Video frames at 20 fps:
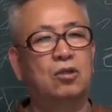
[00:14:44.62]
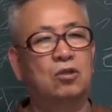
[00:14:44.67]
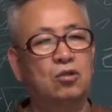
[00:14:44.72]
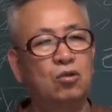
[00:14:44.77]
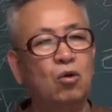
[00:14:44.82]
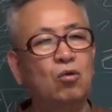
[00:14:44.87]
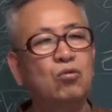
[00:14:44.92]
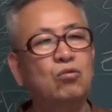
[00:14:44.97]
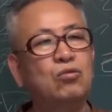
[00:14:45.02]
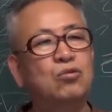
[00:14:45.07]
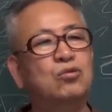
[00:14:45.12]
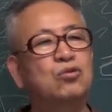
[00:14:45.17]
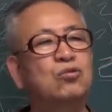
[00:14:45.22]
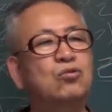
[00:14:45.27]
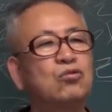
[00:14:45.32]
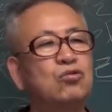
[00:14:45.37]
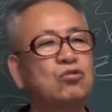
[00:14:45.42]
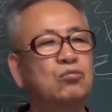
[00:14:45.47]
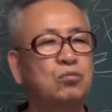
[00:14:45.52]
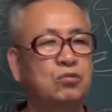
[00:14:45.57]

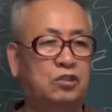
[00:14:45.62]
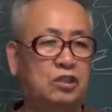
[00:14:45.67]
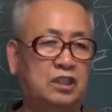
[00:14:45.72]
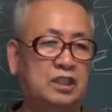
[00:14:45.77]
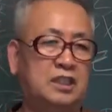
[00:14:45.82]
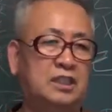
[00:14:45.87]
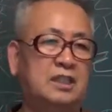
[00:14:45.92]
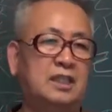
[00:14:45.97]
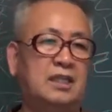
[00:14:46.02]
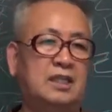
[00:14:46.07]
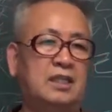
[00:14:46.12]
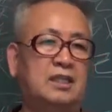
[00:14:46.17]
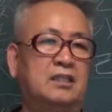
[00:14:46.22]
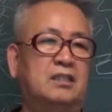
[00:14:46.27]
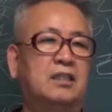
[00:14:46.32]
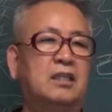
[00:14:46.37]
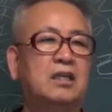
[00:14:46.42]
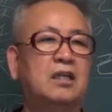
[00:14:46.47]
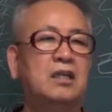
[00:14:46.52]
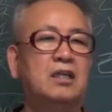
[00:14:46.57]
토국수부터
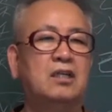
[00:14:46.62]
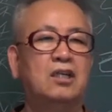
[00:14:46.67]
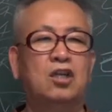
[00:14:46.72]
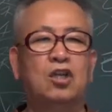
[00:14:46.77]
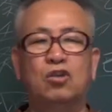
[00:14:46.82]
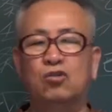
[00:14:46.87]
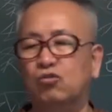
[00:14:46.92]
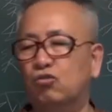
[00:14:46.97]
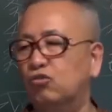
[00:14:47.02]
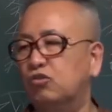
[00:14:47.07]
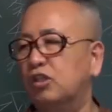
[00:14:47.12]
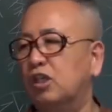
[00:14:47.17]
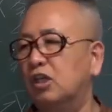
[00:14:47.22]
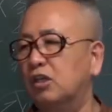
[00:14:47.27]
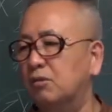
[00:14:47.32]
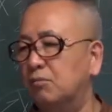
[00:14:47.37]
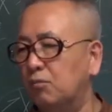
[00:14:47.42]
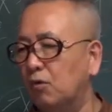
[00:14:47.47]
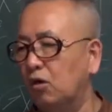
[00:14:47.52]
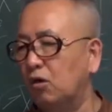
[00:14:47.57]
시작해서
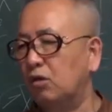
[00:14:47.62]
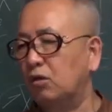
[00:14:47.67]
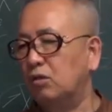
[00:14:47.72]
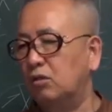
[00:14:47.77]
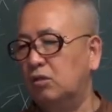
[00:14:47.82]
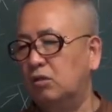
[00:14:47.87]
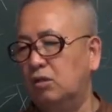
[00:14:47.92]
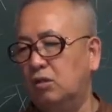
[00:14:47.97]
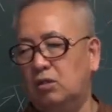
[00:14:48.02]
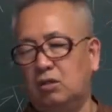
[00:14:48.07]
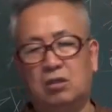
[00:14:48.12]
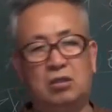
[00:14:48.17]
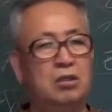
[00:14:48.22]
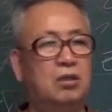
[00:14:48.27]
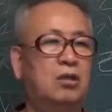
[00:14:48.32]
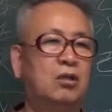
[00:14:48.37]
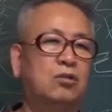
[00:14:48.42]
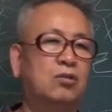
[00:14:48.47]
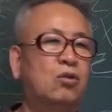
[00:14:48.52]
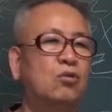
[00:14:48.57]
수생목,
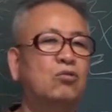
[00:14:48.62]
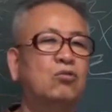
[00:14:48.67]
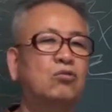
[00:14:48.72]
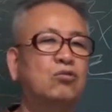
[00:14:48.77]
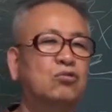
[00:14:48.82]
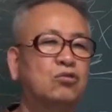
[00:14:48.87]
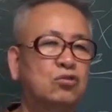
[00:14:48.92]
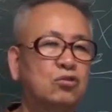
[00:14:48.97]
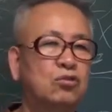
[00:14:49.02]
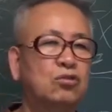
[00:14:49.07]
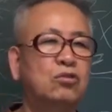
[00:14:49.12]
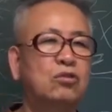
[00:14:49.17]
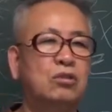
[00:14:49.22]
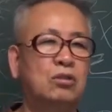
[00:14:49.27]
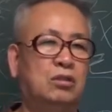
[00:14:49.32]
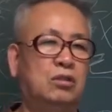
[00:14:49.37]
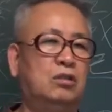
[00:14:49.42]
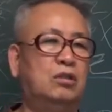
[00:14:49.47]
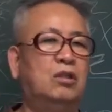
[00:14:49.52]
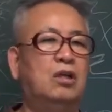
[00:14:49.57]
토국수,
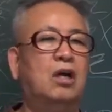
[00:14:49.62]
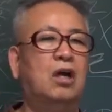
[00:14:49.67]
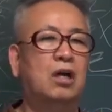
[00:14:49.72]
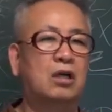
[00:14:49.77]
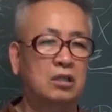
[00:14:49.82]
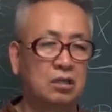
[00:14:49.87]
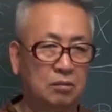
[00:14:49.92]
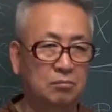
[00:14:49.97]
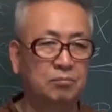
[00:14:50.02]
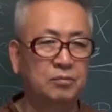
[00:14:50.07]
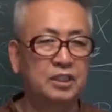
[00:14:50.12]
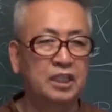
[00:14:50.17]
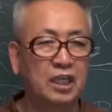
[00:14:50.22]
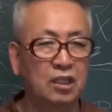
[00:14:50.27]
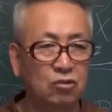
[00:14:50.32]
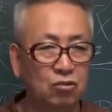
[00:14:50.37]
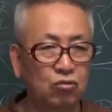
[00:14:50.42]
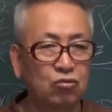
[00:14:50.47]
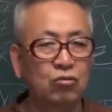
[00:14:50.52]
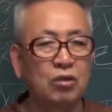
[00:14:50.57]
어,
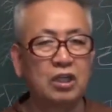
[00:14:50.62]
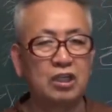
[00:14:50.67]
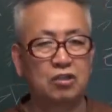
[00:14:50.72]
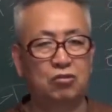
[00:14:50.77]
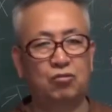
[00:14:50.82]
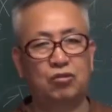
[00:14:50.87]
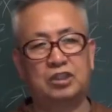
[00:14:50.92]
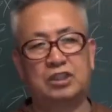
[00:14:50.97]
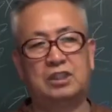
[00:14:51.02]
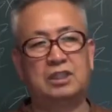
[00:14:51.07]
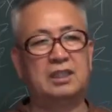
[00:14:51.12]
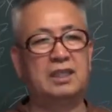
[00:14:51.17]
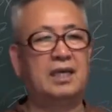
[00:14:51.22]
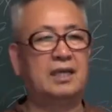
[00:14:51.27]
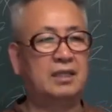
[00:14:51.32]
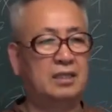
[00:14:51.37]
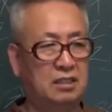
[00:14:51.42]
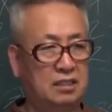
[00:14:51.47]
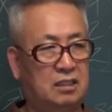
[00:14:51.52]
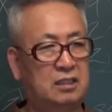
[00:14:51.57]
금생수가 이루어진다.
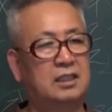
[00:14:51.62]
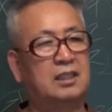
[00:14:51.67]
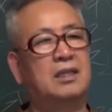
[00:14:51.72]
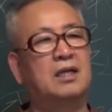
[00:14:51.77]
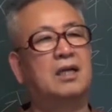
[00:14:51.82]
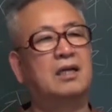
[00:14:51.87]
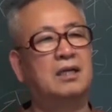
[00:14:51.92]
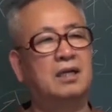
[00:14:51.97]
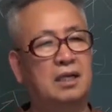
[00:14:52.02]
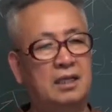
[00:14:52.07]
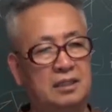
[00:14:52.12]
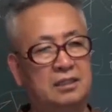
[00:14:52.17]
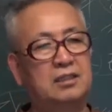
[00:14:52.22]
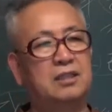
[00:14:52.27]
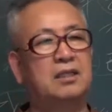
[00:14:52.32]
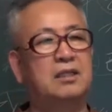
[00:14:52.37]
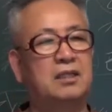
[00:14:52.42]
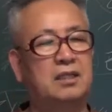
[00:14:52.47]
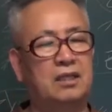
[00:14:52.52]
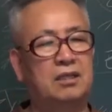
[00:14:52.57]
이렇게 생각을 하셔야 돼요.